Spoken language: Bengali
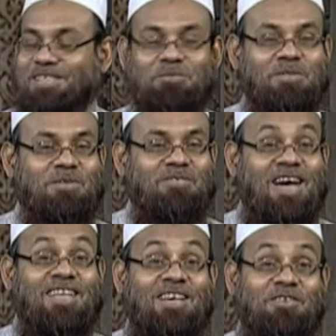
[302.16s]
কাজের মধ্যে
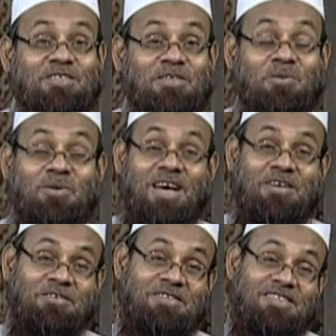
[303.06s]
ফায়দা রয়েছে কল্যাণ
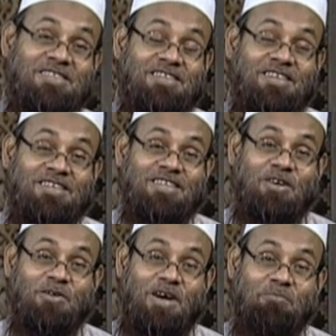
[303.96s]
রয়েছে সেটা
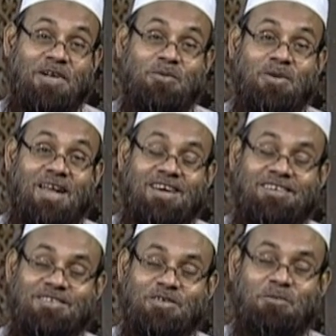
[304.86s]
হয়তো আপনার কল্যাণ
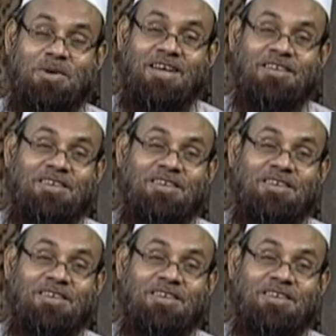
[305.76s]
অথবা